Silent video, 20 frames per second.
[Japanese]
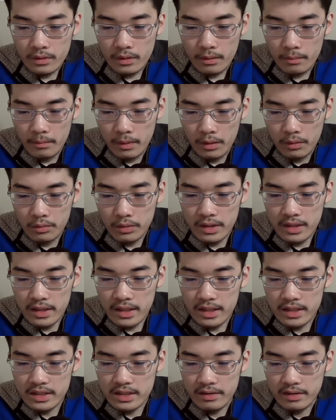まあ、これに
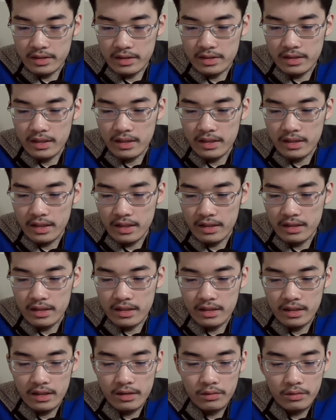関してはですね、え
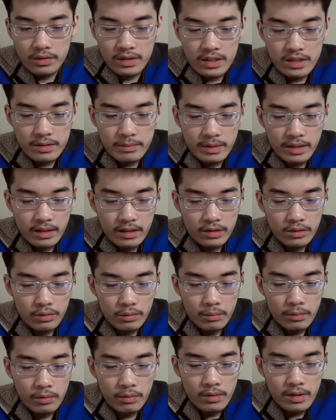立憲の泉代
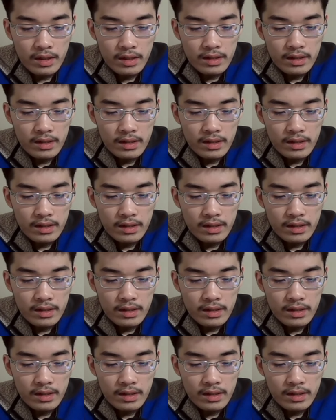表も、